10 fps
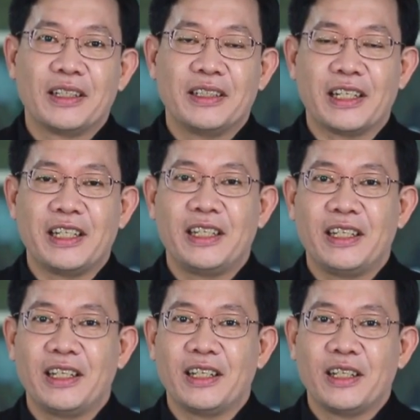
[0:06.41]
อย่างที่
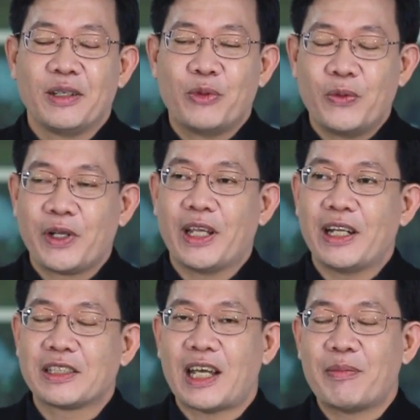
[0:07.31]
ผู้เรียน
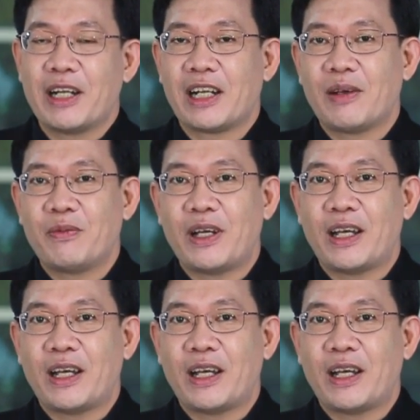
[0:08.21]
ได้ทราบมาแล้วนะครับว่า